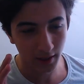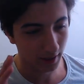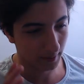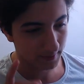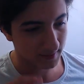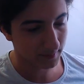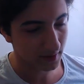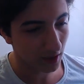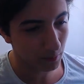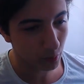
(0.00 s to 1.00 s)
E, bizim
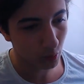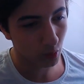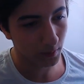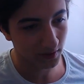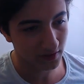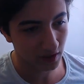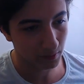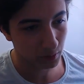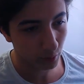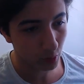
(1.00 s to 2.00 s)
sağ büyük kurban
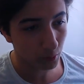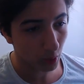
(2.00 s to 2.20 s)
hazırlamış bu videoyu.